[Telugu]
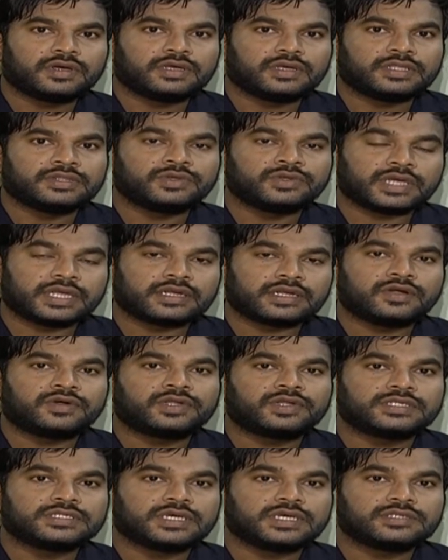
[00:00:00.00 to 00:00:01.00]
ఎందుకు
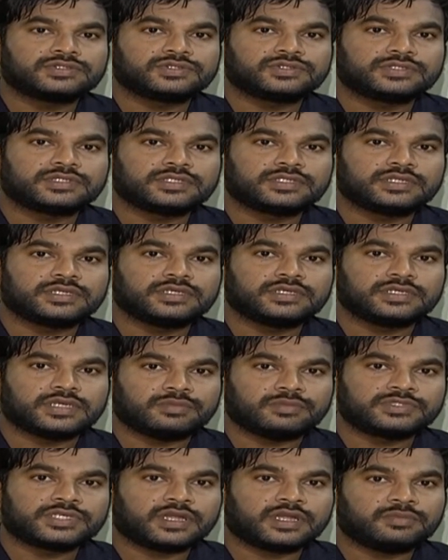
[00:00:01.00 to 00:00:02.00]
ఎన్కౌంటర్ చేయాల్సి వచ్చింది ఈ
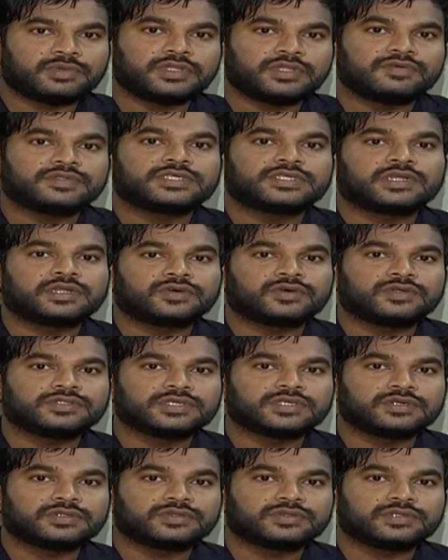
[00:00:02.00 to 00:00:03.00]
అంశాల మీద విచారణ
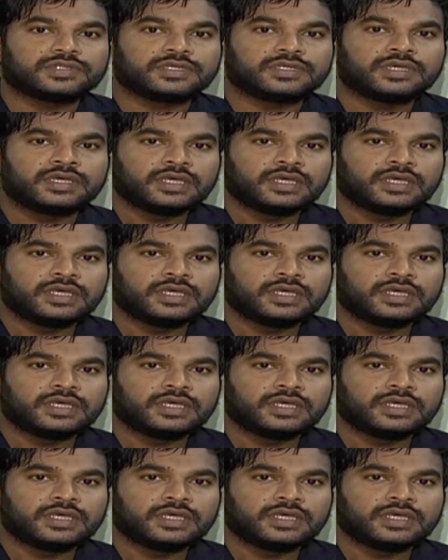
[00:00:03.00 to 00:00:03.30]
కొనసాగుతుంది